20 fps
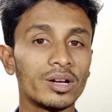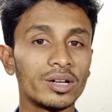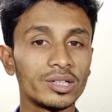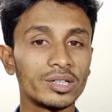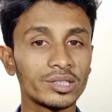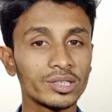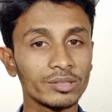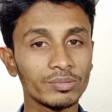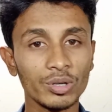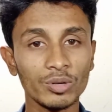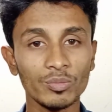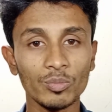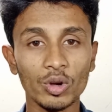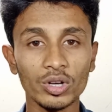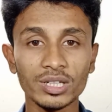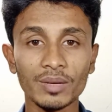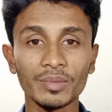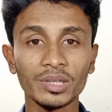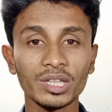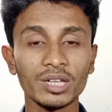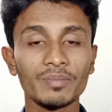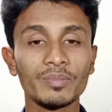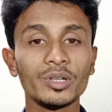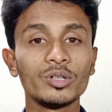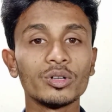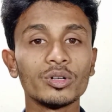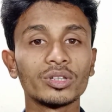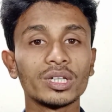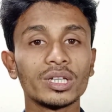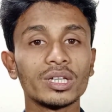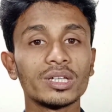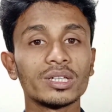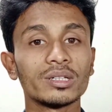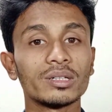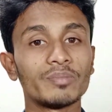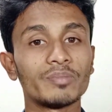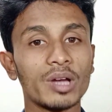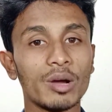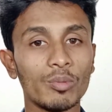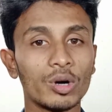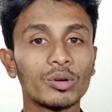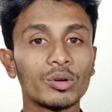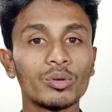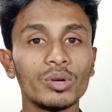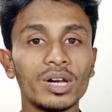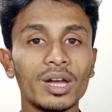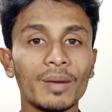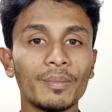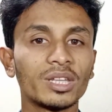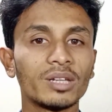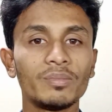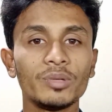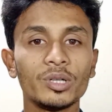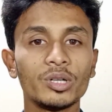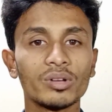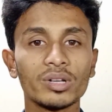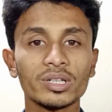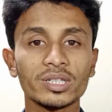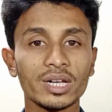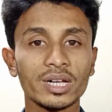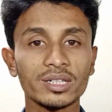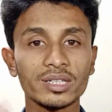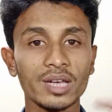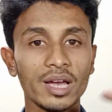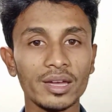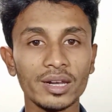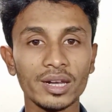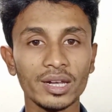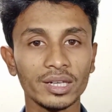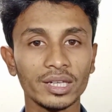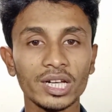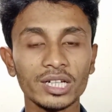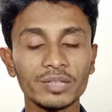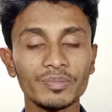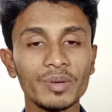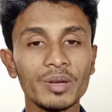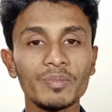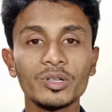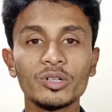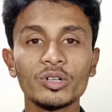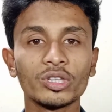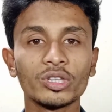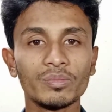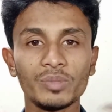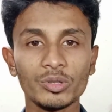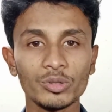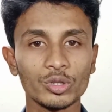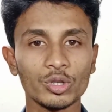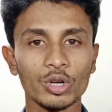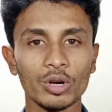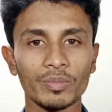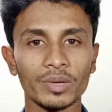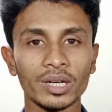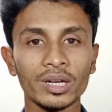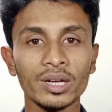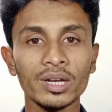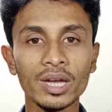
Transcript: ডিসক্রিপশন বক্স আমাদের ভিডিওতে ব্যবহার করলে আমাদের ভিডিওগুলো সার্চে হাই র্যাঙ্কে আসবে ভিডিওতে ভিউজ হবে